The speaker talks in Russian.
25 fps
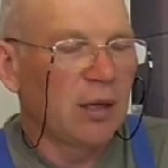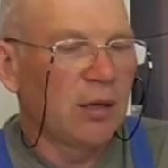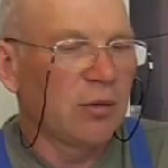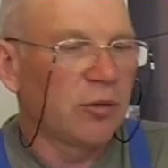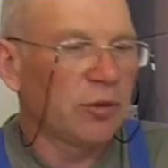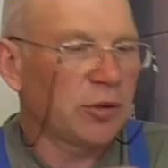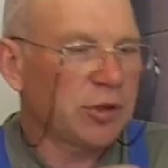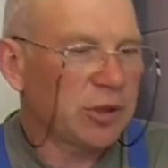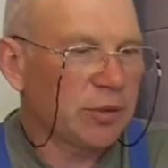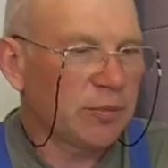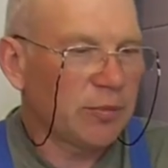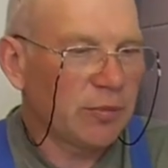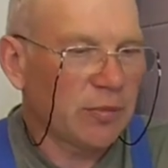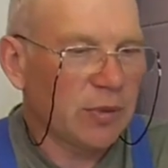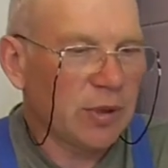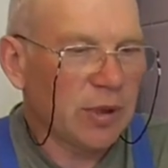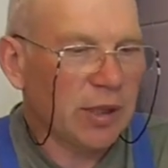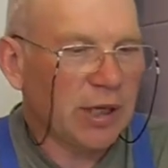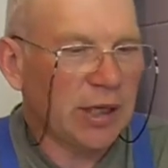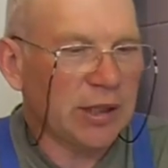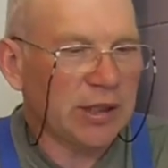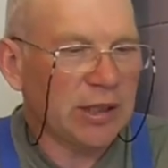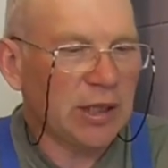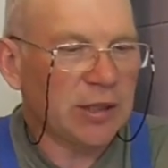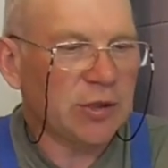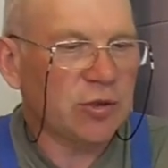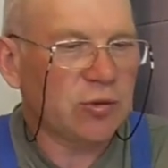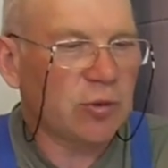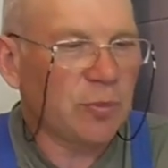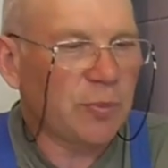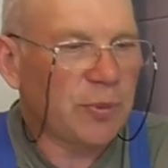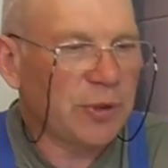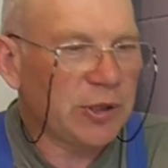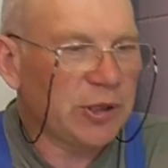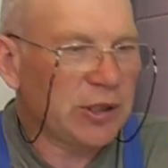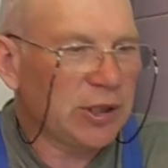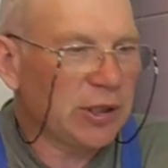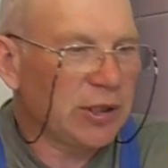В общем, когда что
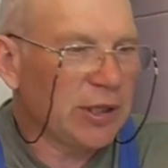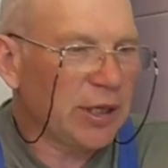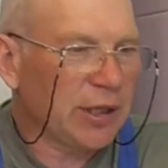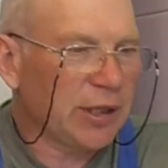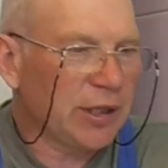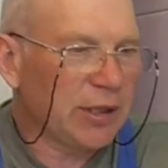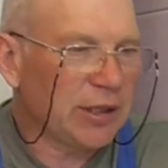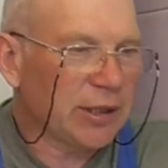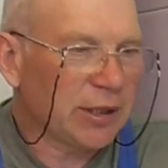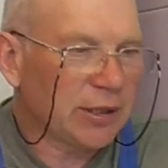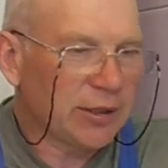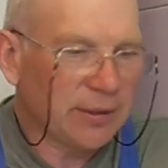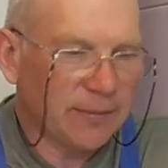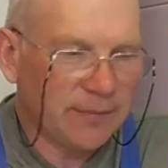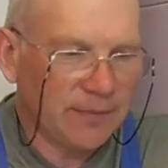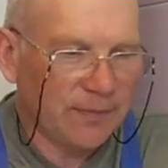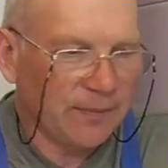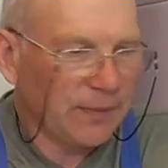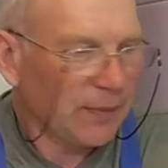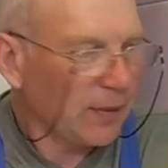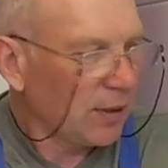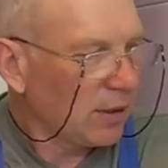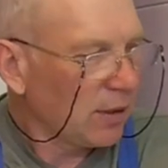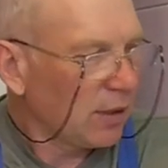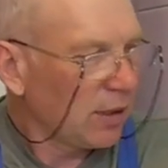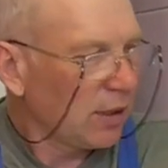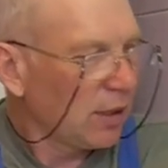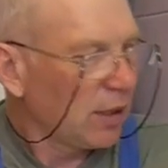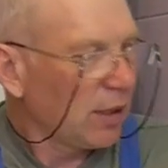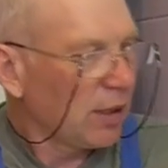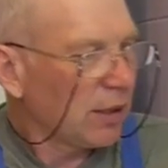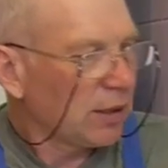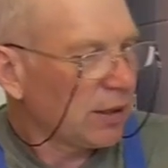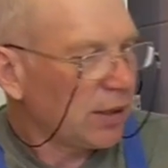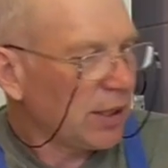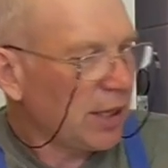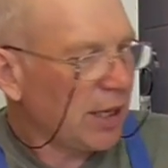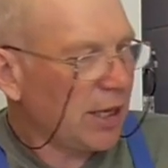прийти на рынок,
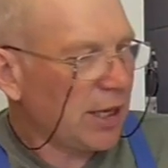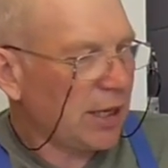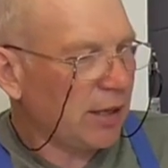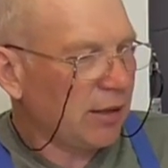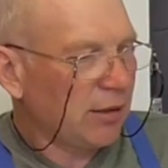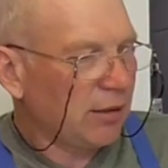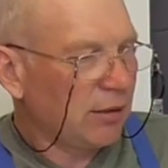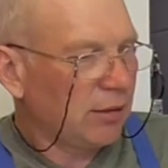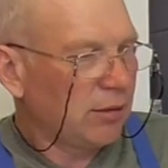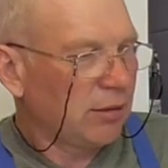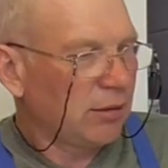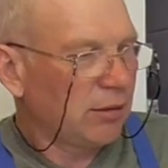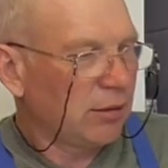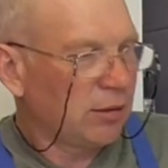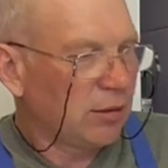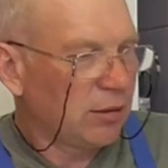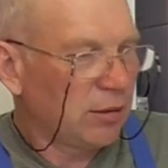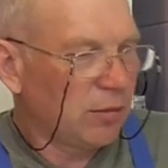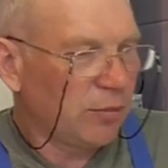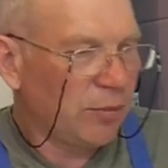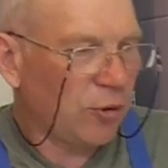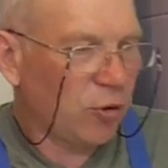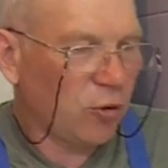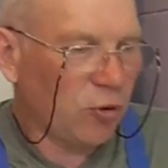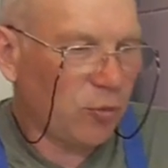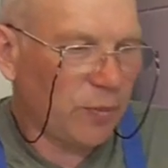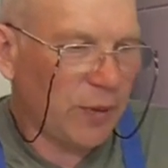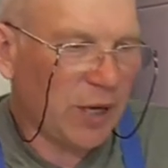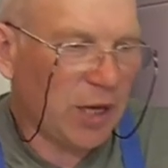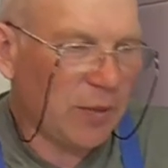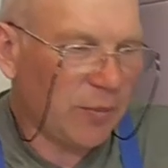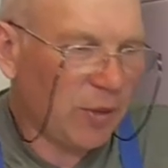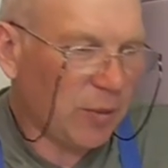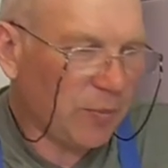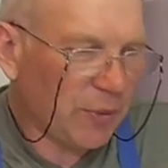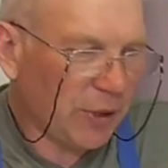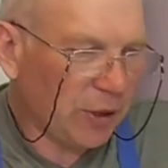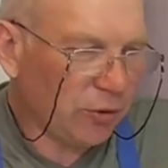на
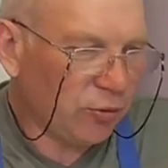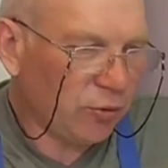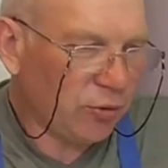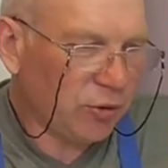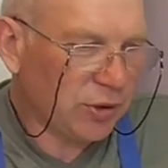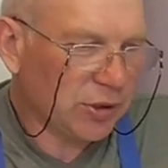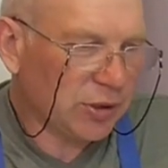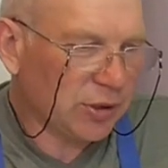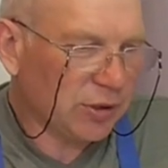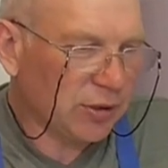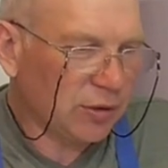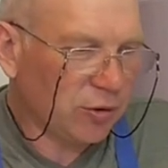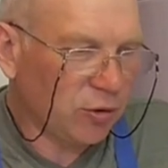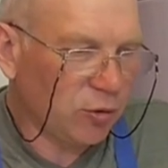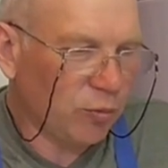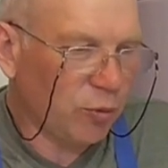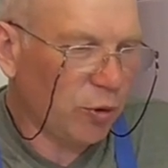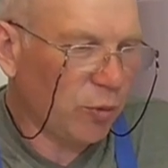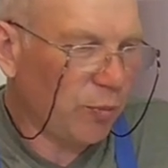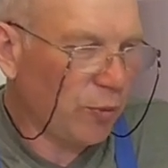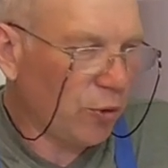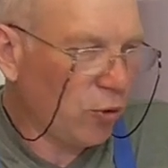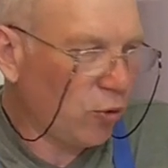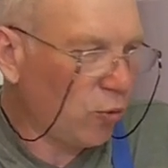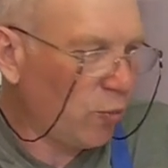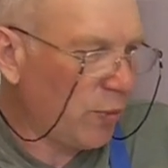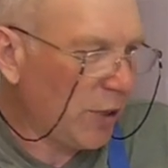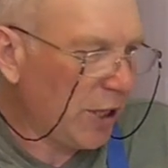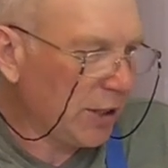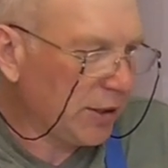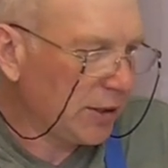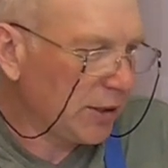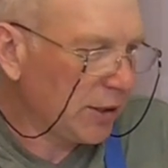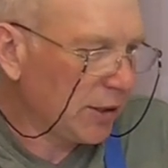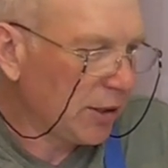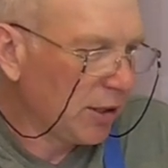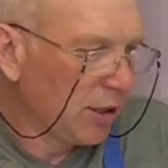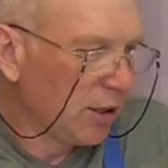покупаемой продукции, любой
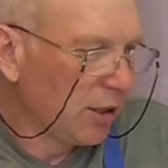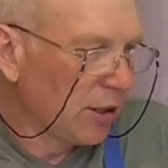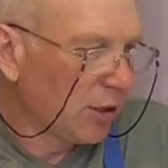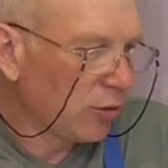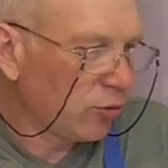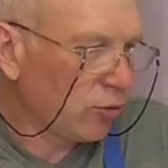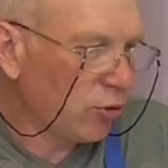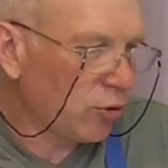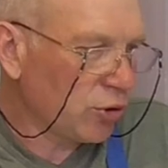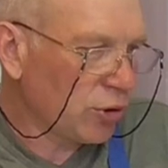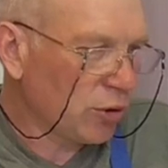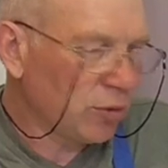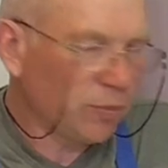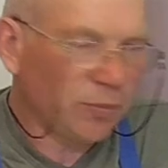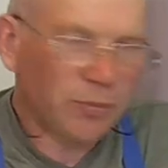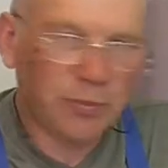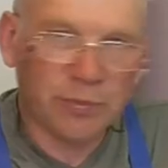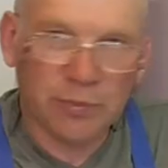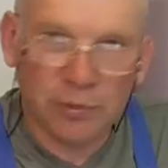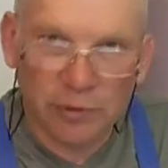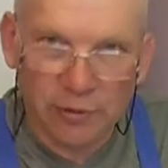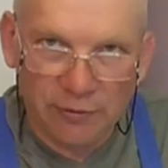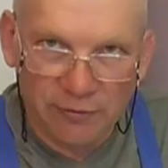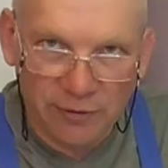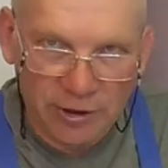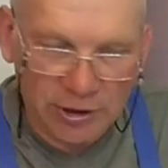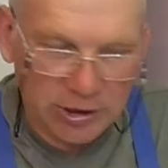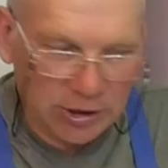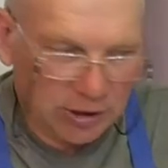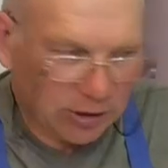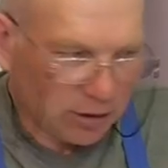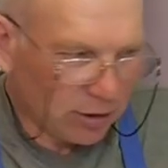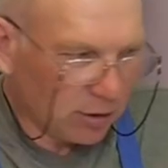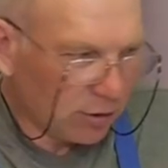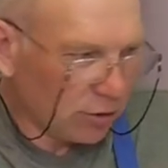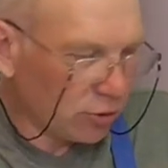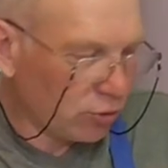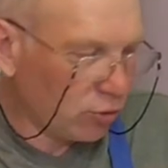покупатель должен
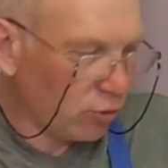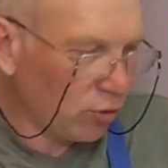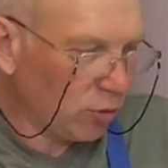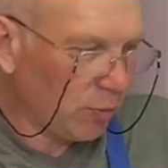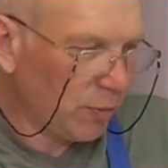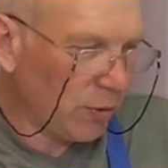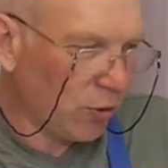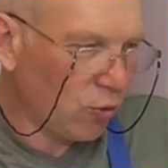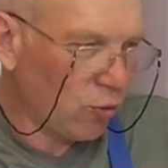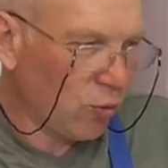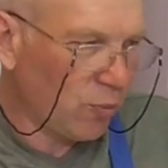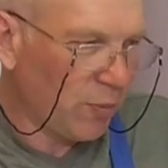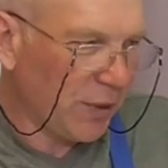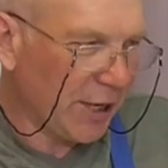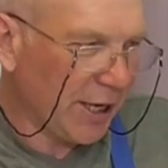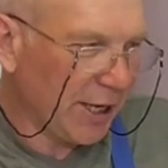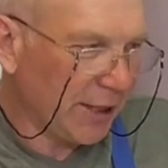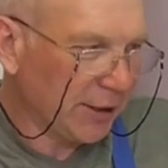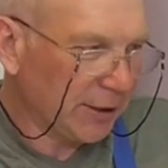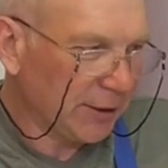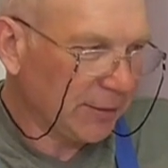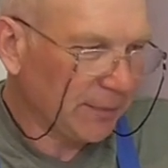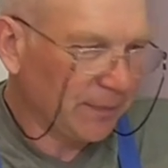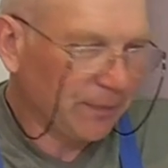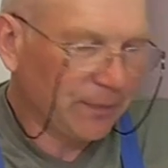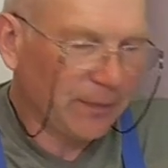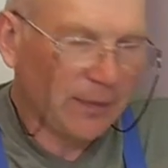видеть, что он покупает.